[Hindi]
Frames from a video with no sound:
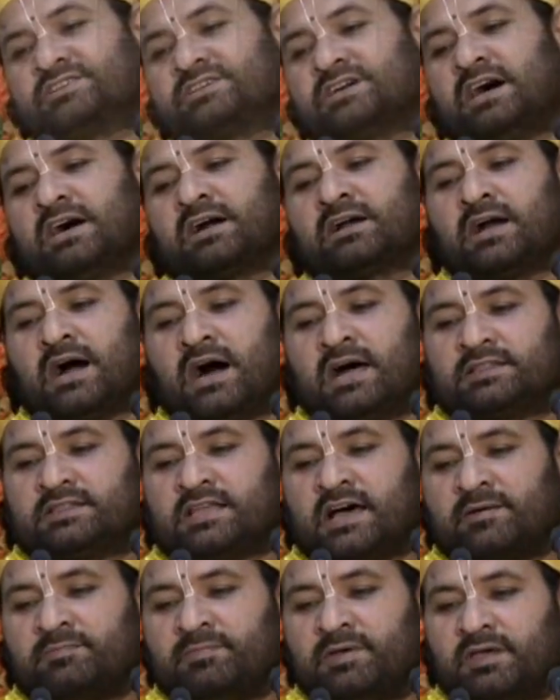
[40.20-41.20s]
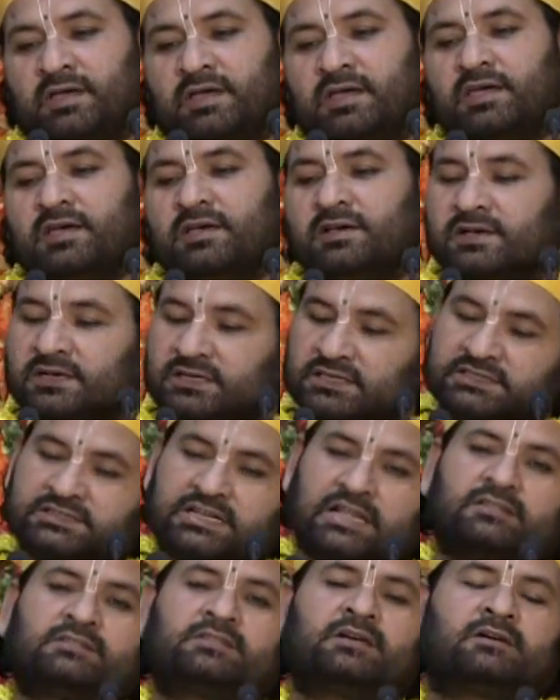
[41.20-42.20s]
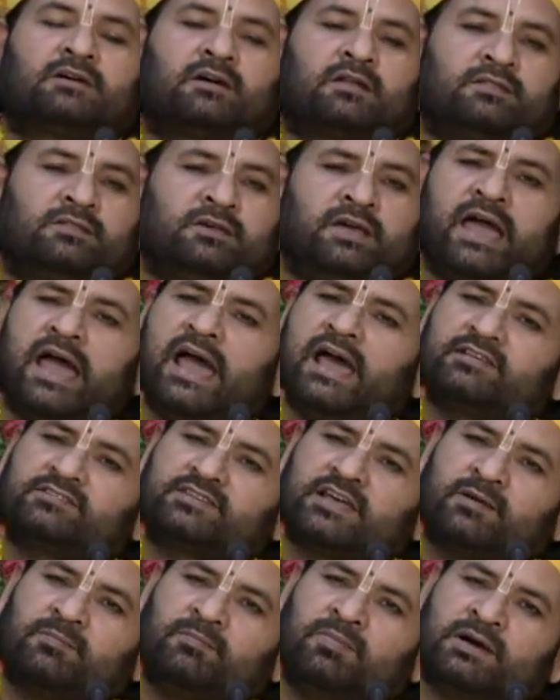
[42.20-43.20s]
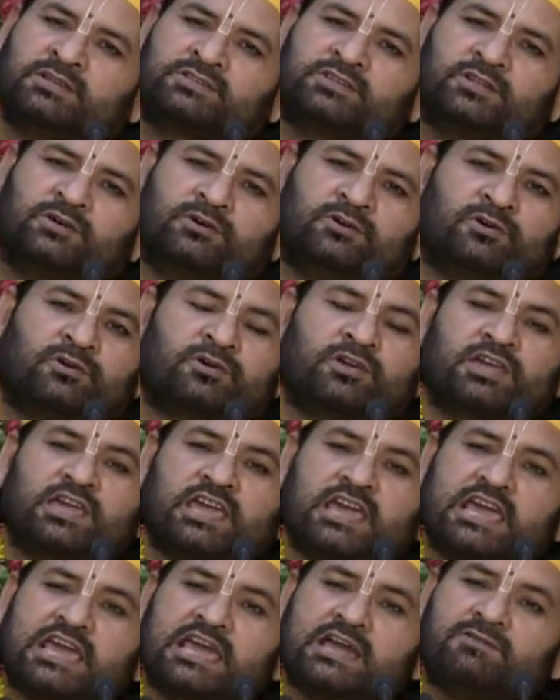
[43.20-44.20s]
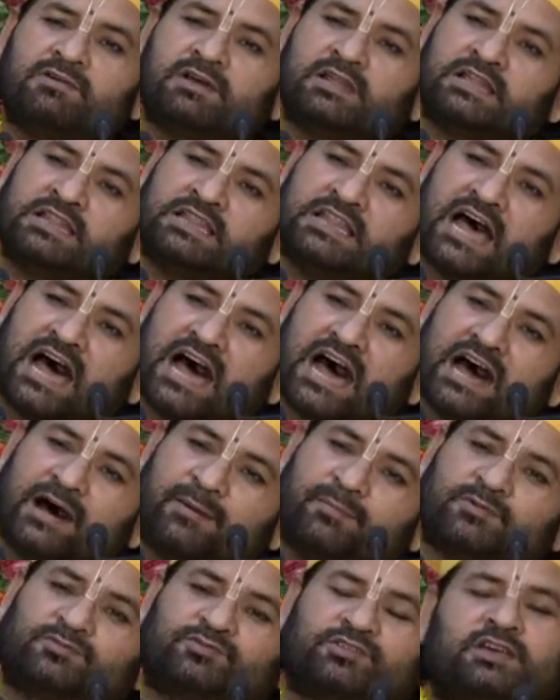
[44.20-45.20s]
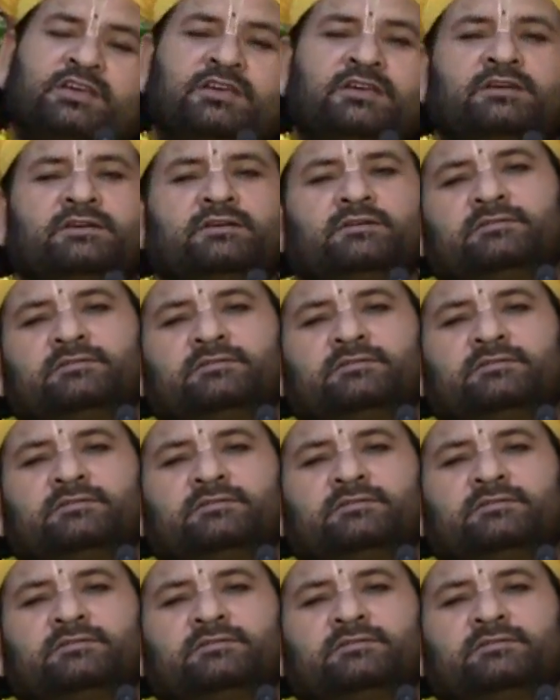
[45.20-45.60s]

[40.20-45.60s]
का खाता भी रद्द कर दे ऐसा भजन हो केवल नाम से ही